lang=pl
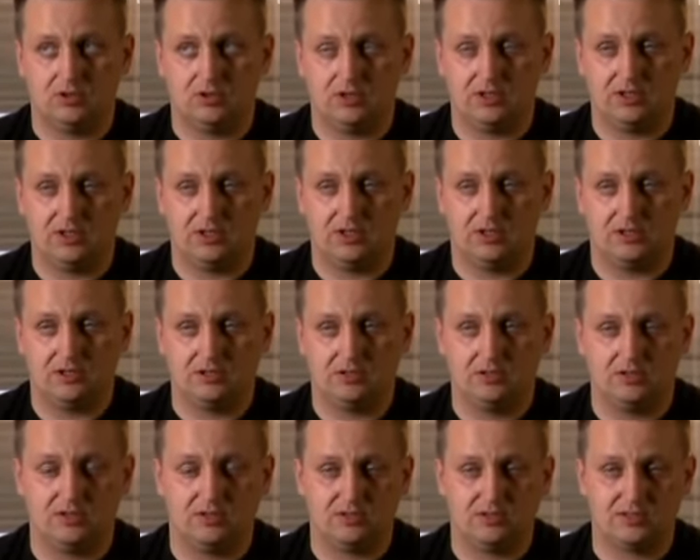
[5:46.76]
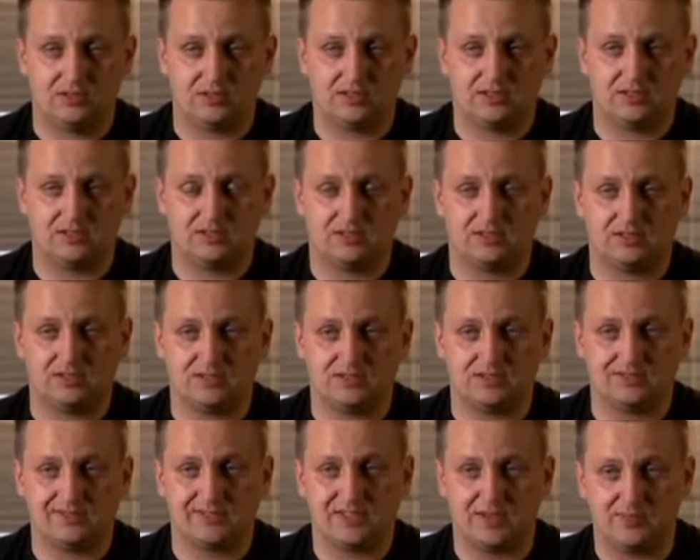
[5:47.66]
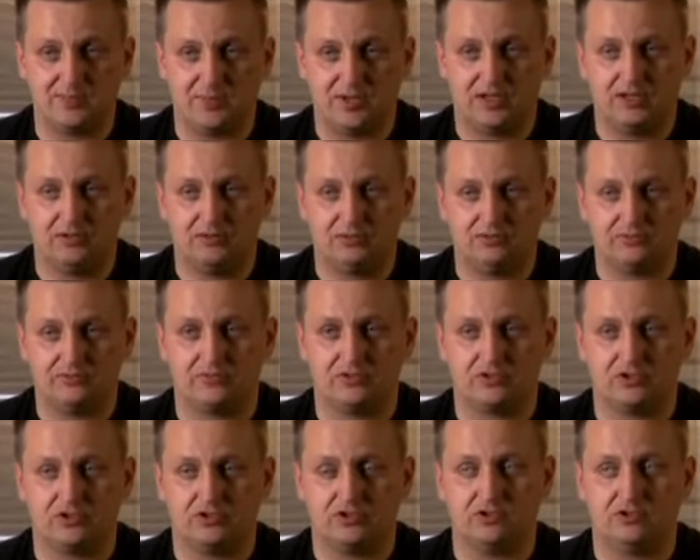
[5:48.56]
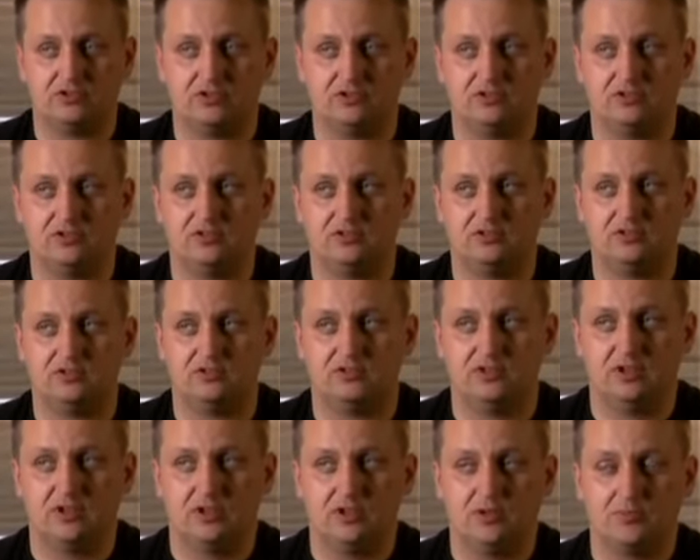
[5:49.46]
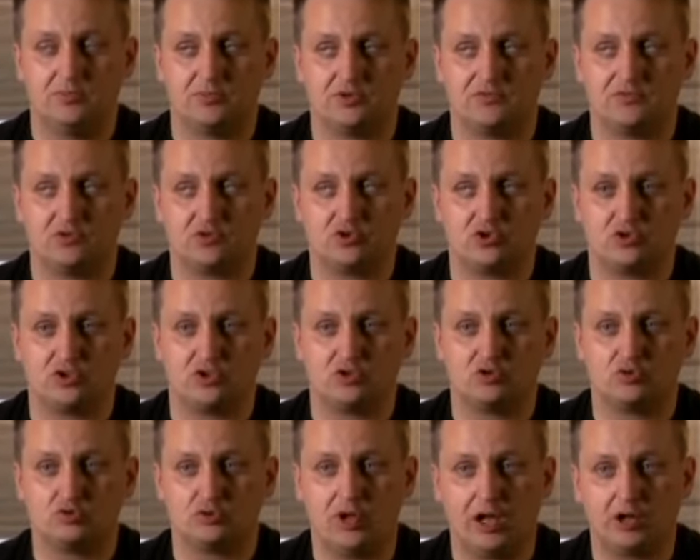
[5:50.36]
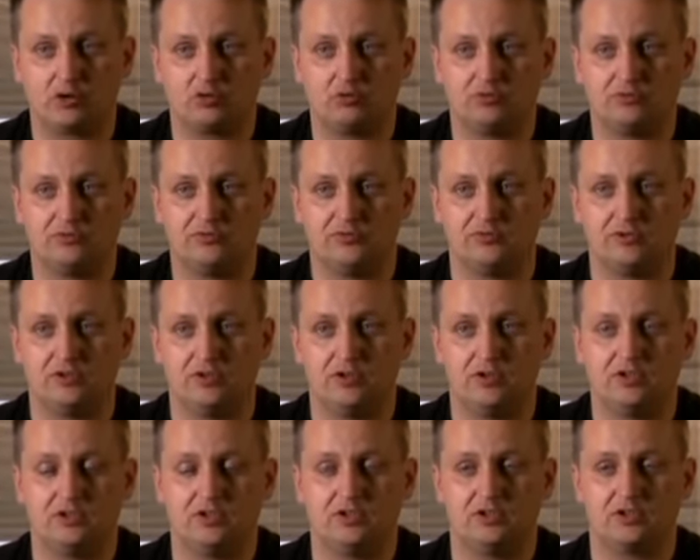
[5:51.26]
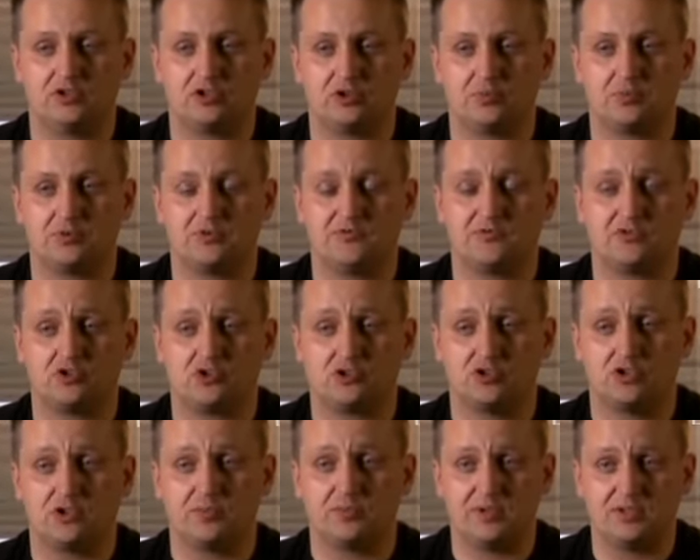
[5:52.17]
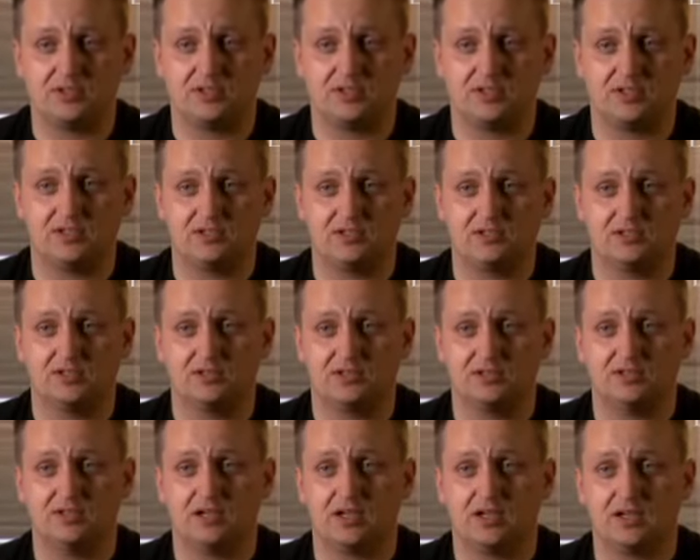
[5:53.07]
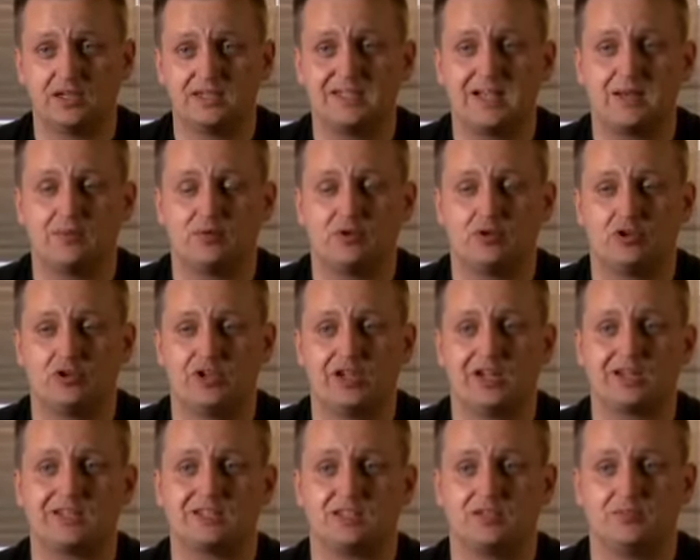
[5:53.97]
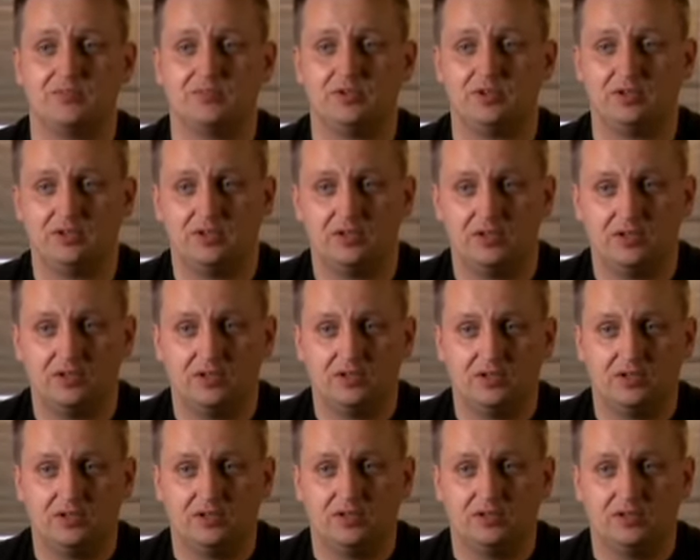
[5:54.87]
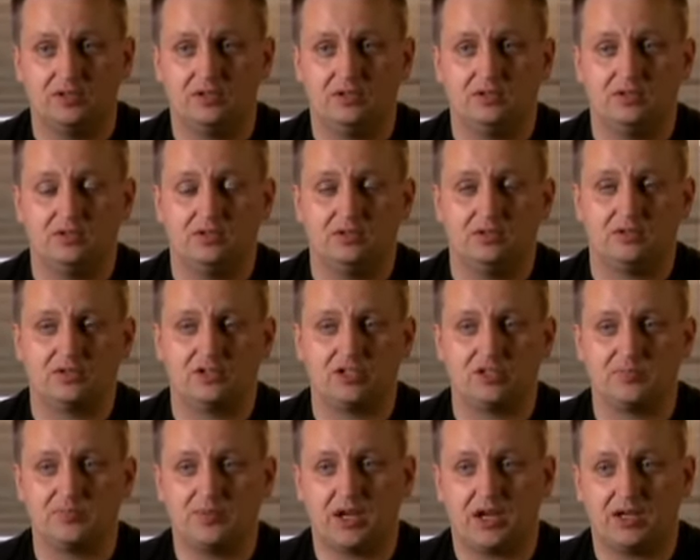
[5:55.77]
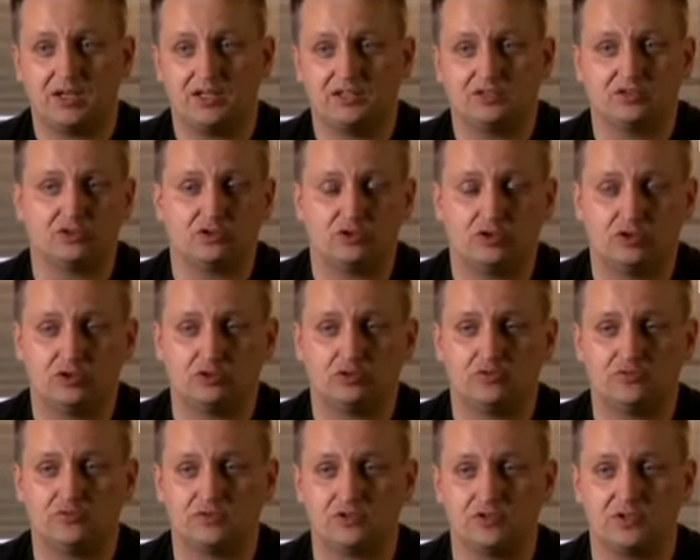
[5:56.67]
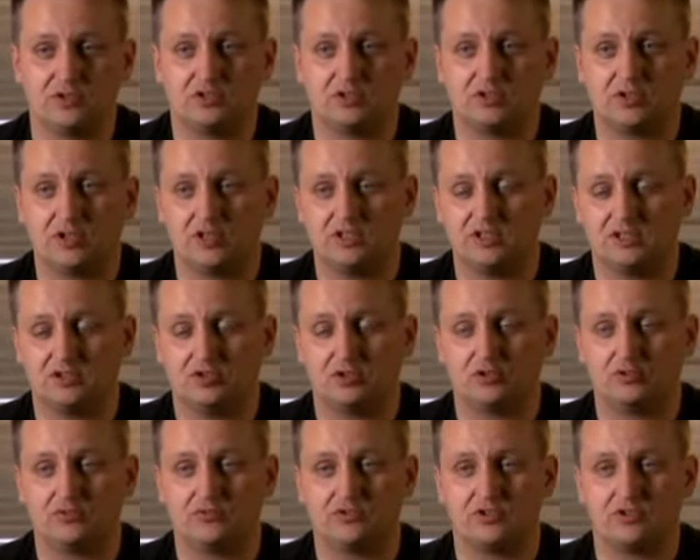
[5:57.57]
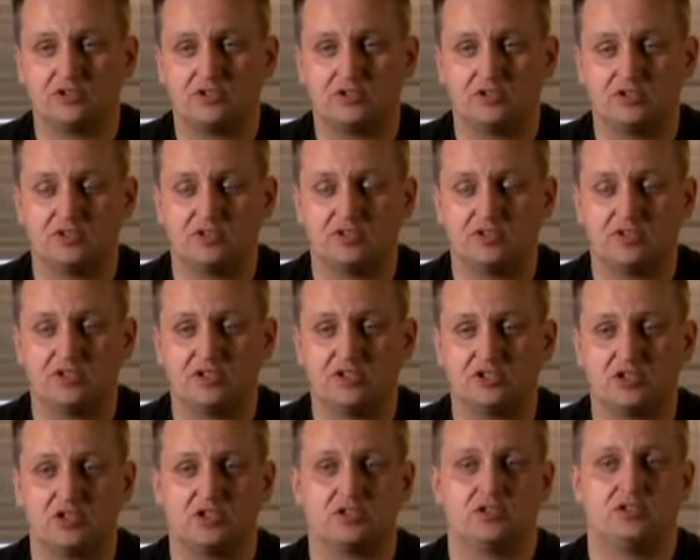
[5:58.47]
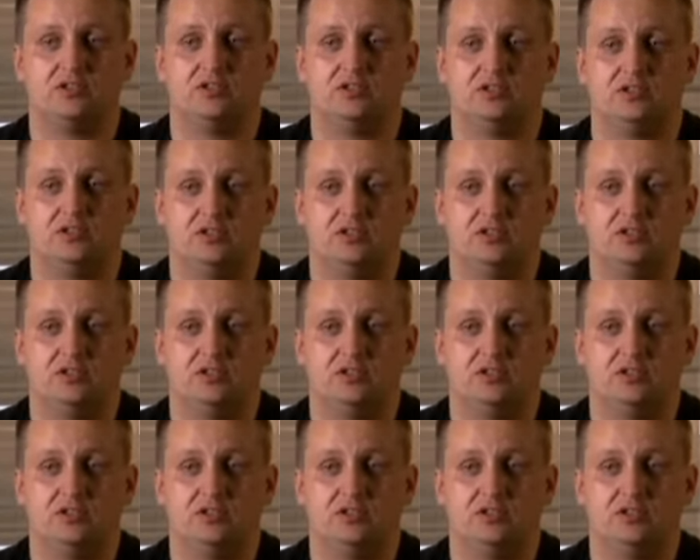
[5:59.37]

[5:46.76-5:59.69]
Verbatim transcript: e, z, z CPN-ów, czy to przewożonych z utargów, e, czy to przewożonych między e, agencjami ochroniarskimi, e, czy zbierane z totolotków, z totalizatorów, czy z innych rzeczy.